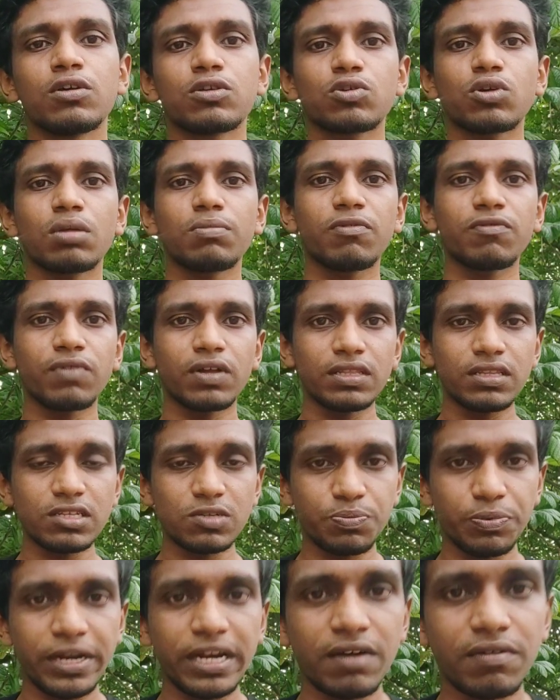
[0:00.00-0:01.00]
ஸோ நம்ம வந்து
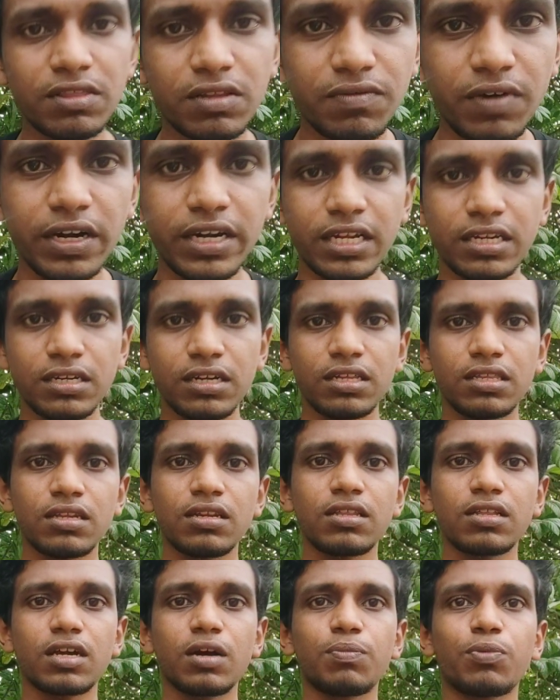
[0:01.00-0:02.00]
ஸ்பீடாக வந்து வண்டி
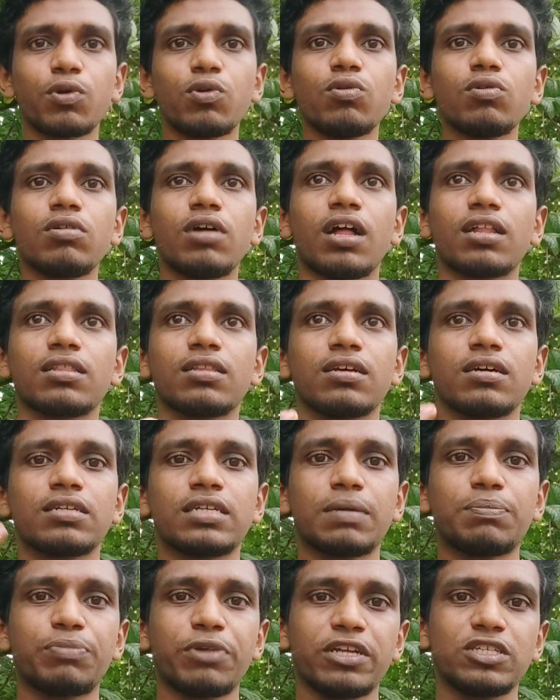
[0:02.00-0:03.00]
நிறுத்தினதுக்கப்புறம் அந்த
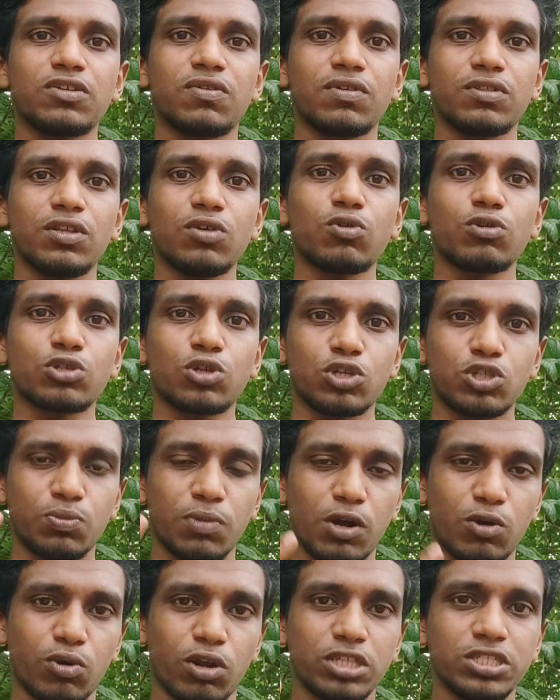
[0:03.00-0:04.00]
டெம்பரேச்சர் வந்து கொஞ்சம்
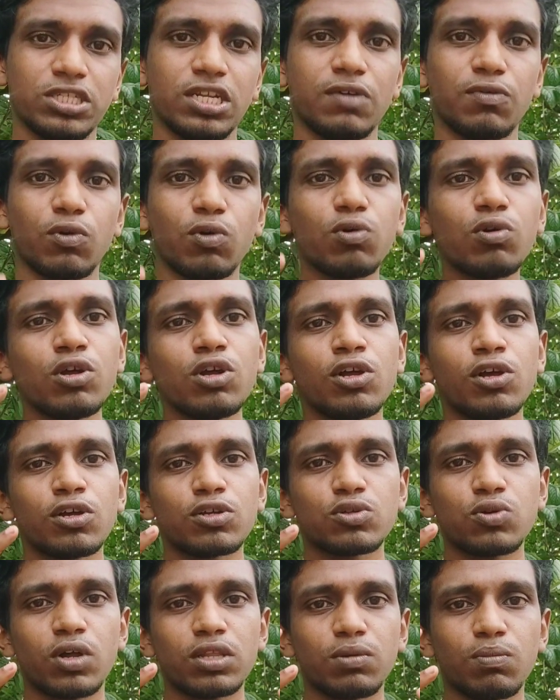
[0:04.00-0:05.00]
கொஞ்சமாக குறைஞ்சிட்டே வரும்
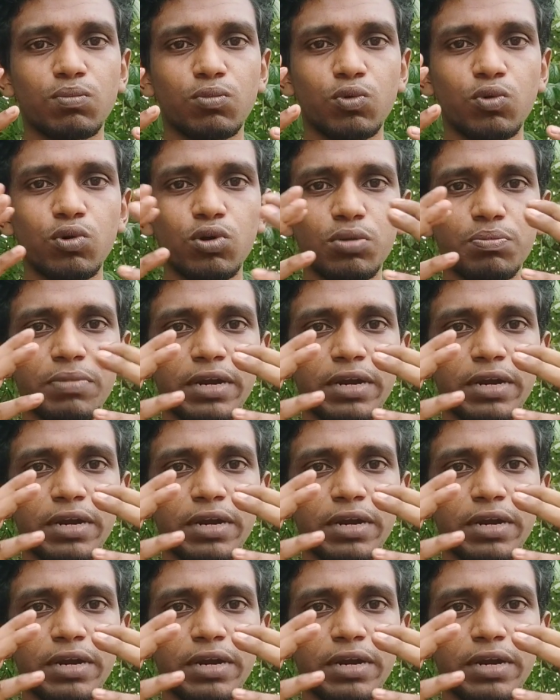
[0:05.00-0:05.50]
ஸோ அந்த மூணு